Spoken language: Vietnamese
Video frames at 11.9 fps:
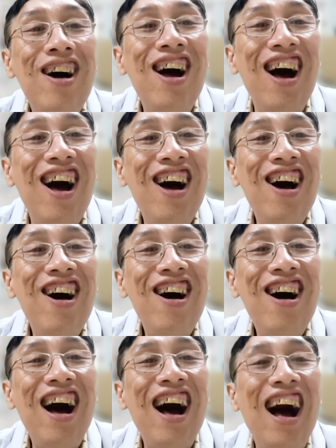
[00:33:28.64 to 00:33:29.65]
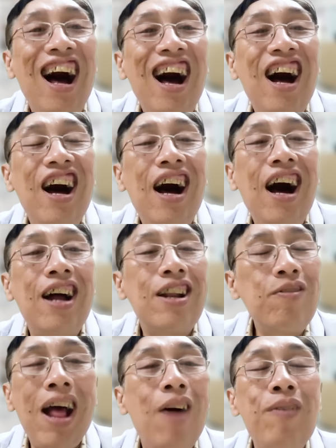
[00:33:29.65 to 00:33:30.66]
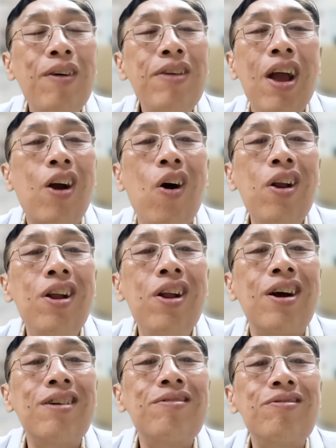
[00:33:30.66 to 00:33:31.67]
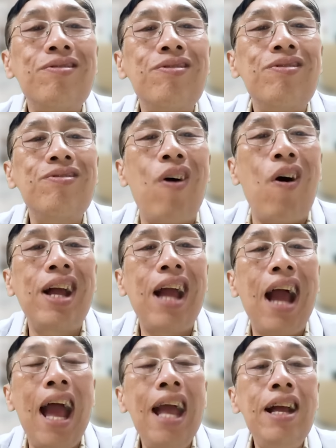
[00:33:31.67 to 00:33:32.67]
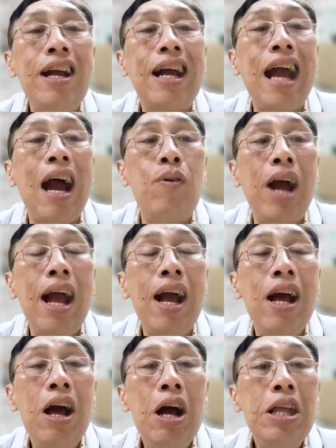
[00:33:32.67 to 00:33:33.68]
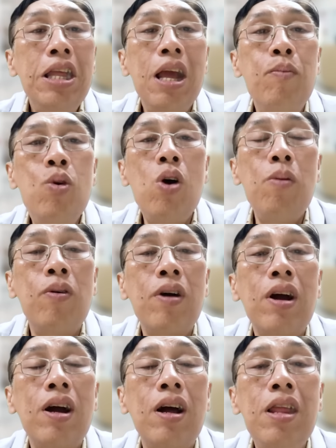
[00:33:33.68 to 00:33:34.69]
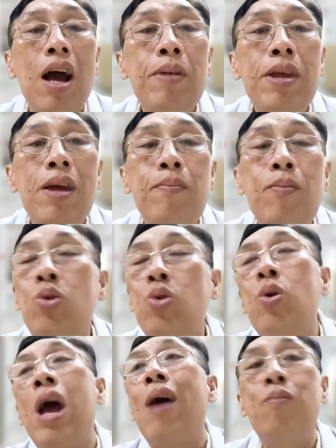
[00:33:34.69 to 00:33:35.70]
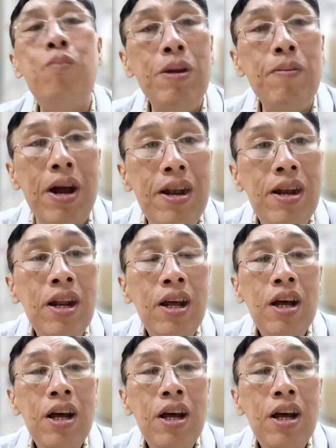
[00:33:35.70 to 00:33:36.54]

à, yeah. Dạ. à, à, chúng ta không bao giờ có được mọi cái khao khát giờ muốn có một ờ, giờ bây giờ muốn tôi không bị bệnh